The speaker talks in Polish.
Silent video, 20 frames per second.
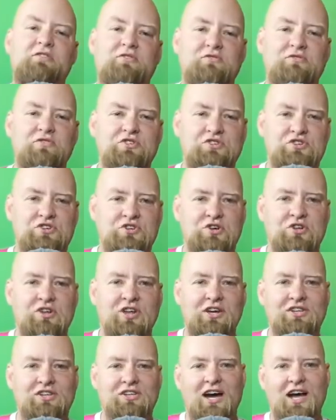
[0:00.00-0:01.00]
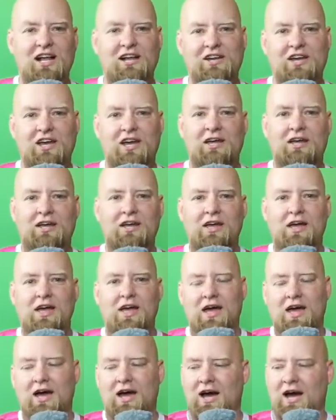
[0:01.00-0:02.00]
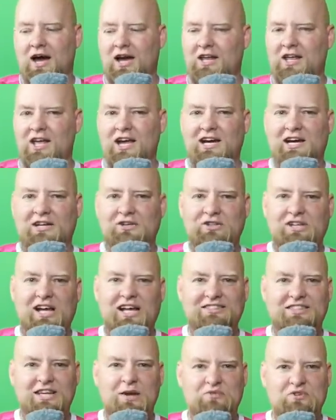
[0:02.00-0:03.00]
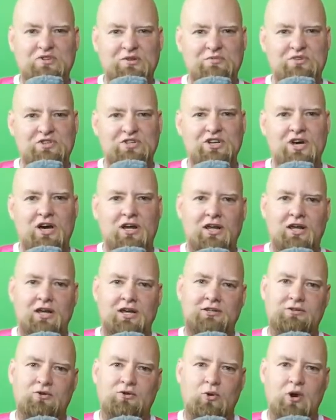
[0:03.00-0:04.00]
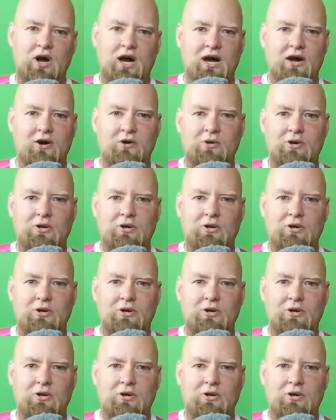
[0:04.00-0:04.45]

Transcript: wystrzyżona idealnie, ale jaka rotacja przy tym strzale. Wow.